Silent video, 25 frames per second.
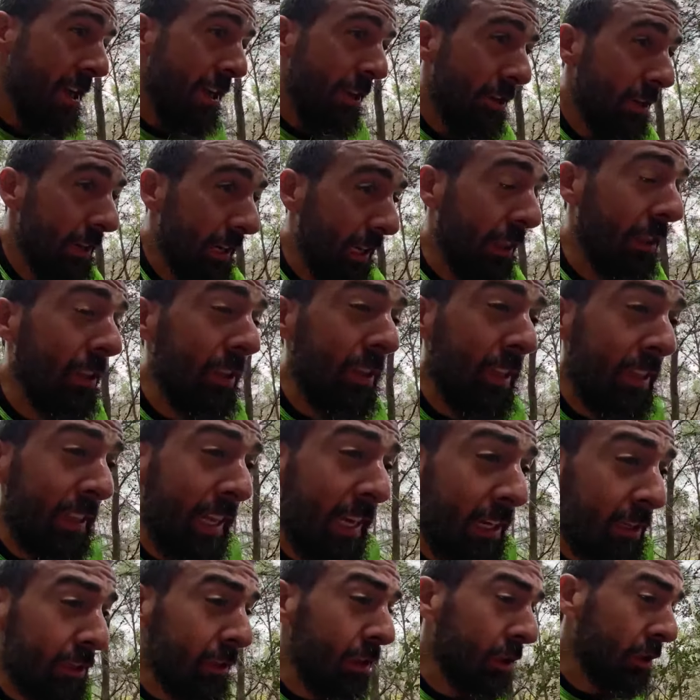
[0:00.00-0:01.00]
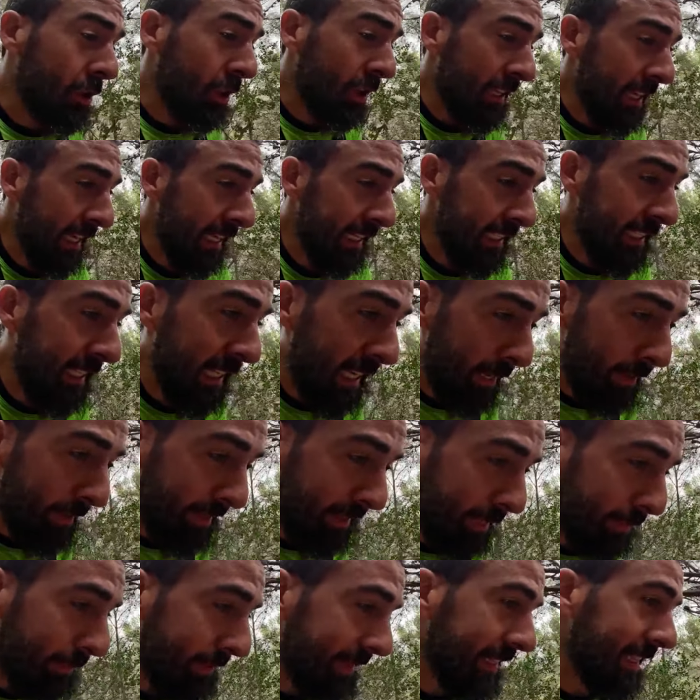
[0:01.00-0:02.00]
con razón decía el otro día que estrenaba
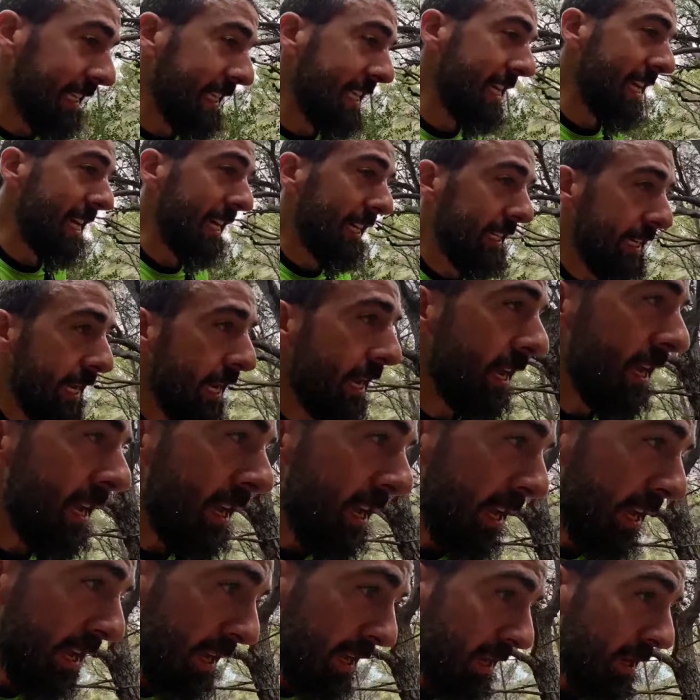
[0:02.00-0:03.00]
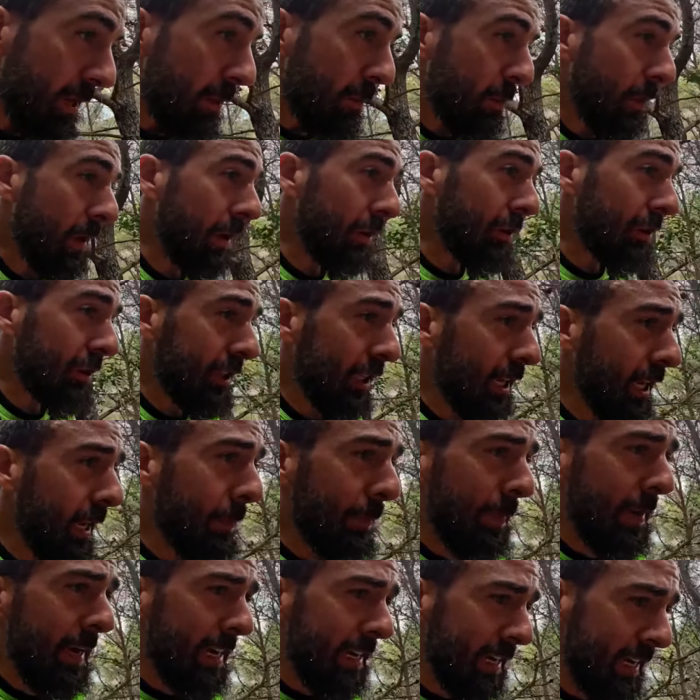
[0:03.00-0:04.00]
zapatillas wow, y
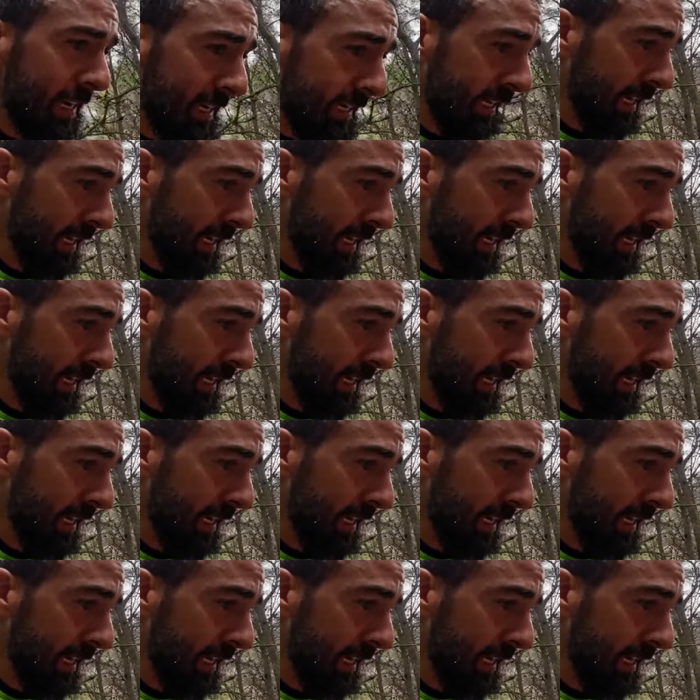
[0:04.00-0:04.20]
rapar